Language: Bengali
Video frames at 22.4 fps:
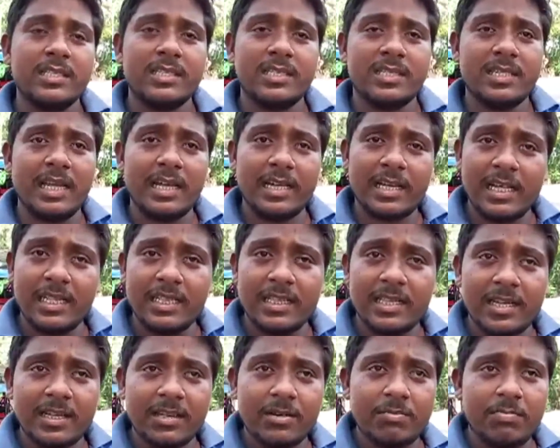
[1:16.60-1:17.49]
সেখান
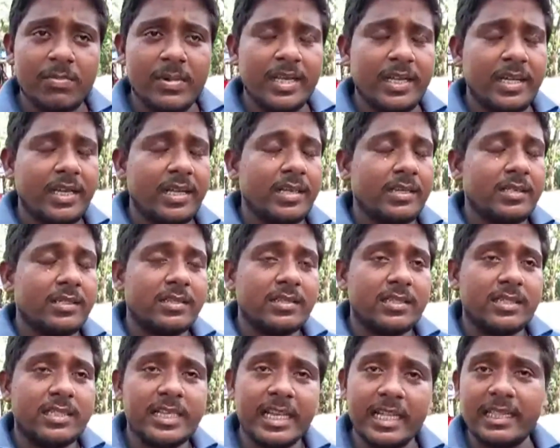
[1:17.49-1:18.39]
থেকে মানে
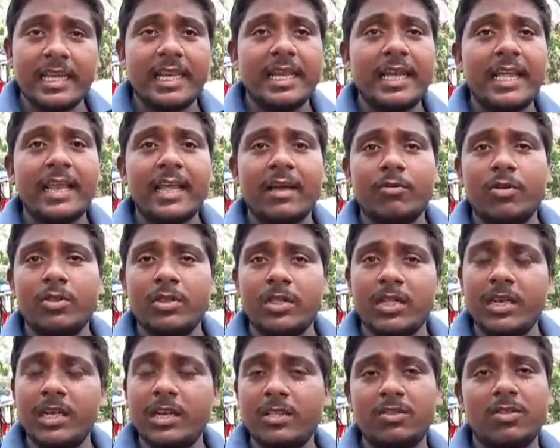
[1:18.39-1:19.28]
যেতে গেলে
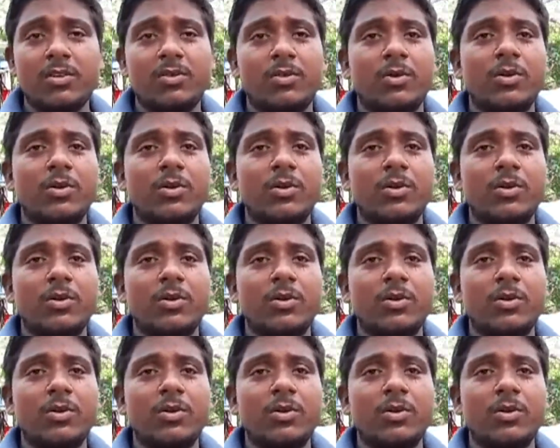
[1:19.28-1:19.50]
অতিরিক্ত